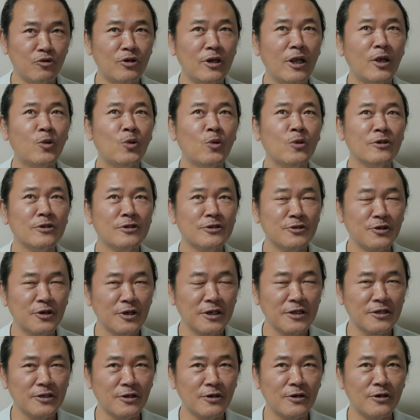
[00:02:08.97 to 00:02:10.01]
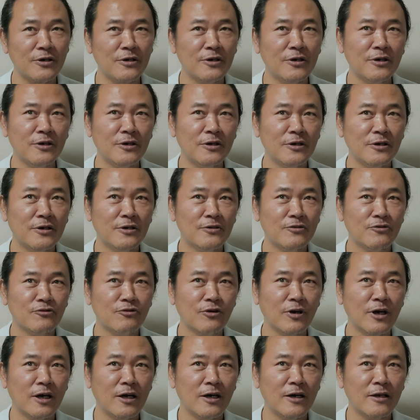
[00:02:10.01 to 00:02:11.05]
물레동 근처에서
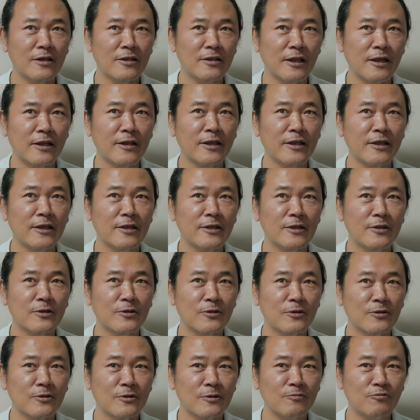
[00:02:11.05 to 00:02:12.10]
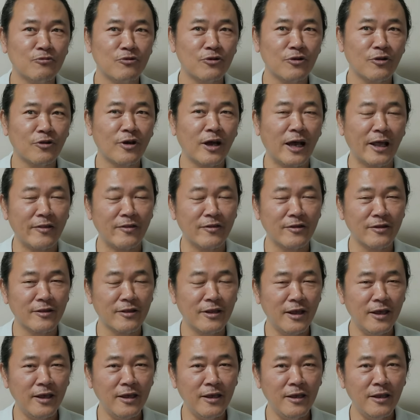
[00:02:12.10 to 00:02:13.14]
누가 대리를 불러서
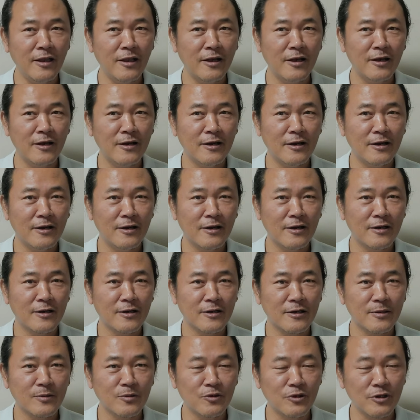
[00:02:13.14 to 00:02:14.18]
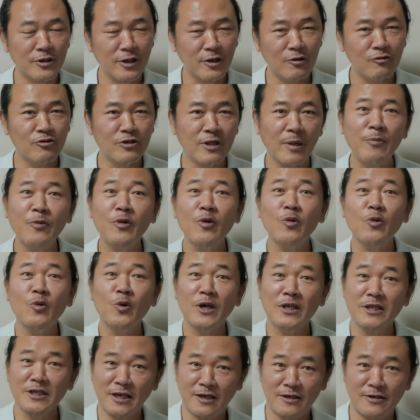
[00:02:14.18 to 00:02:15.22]
갔는데 그분을 태우고
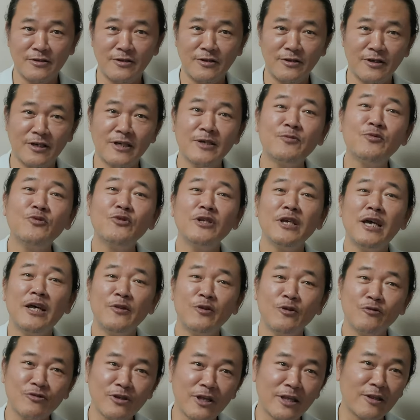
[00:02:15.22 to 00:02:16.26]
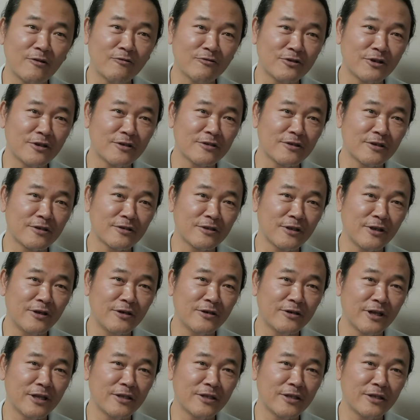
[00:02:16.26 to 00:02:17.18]
삼성도까지 갔거든요. 그분이 한석준 아나운서였었어요.